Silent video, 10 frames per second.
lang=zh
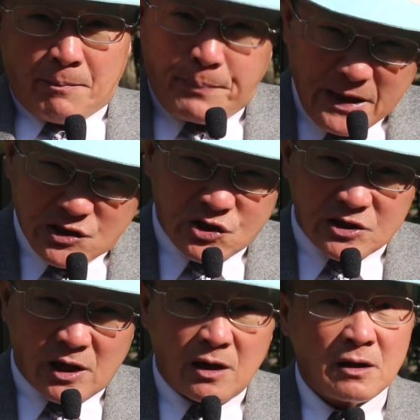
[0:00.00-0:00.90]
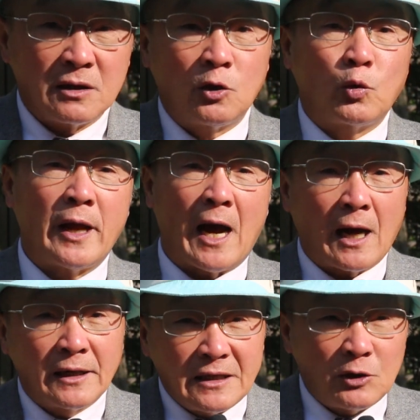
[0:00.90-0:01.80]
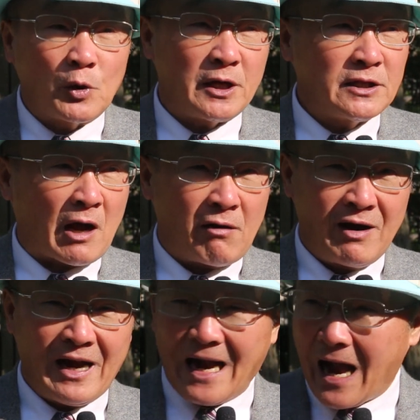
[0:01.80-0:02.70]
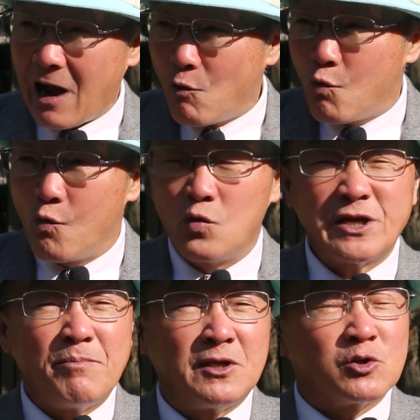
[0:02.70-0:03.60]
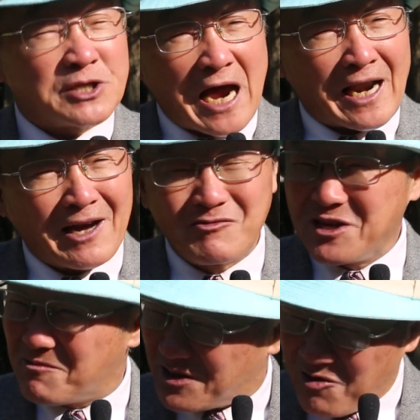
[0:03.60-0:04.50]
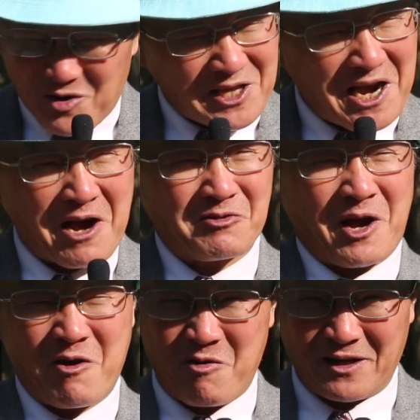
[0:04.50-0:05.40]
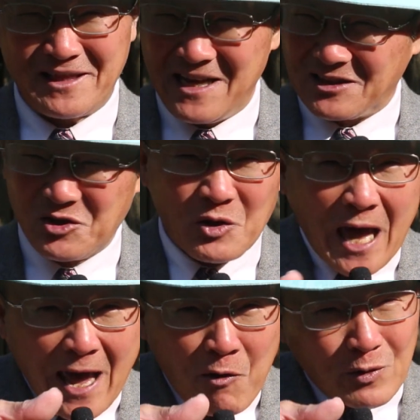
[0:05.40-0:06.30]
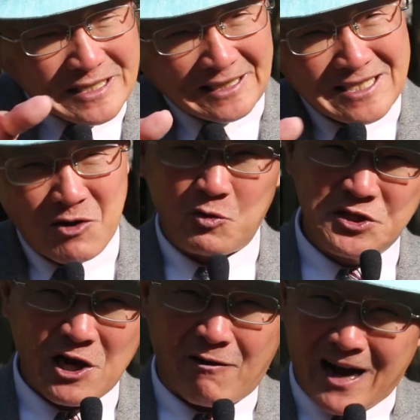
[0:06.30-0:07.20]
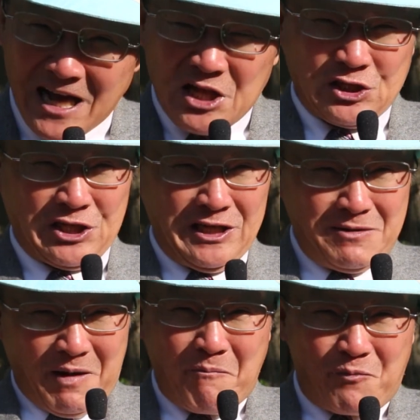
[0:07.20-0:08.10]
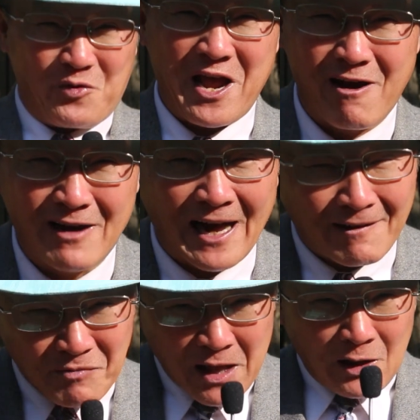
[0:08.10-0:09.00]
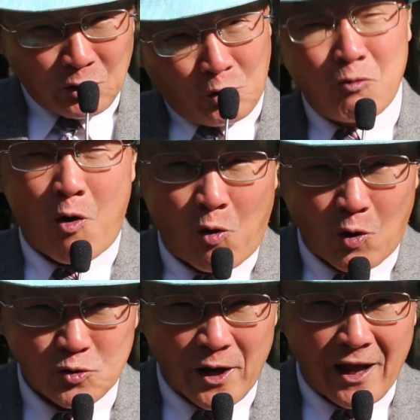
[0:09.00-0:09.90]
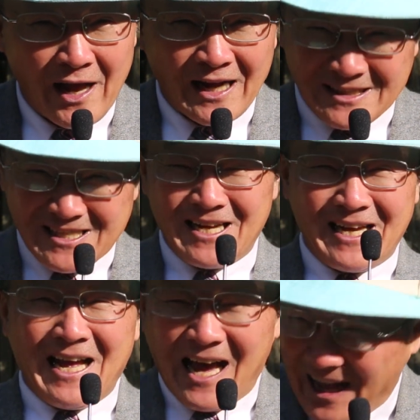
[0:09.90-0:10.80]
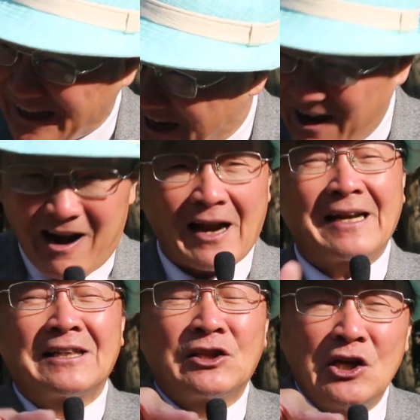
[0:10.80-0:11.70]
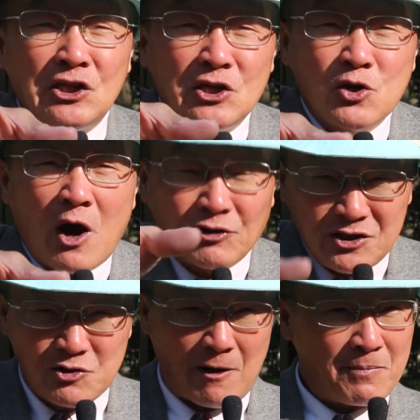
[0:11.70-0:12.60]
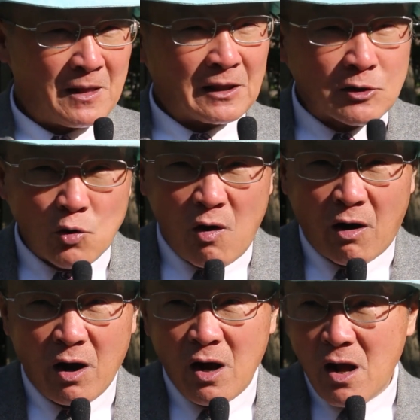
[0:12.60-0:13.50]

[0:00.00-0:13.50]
病死的一堆啊，一堆领导啊，吴建民就讲了，吴建民，我和他好好玩，所以哎，我讲的这个荤笑话，请你们不要啊，吐我口水，甚哎也听一听就好听就好。他说哦，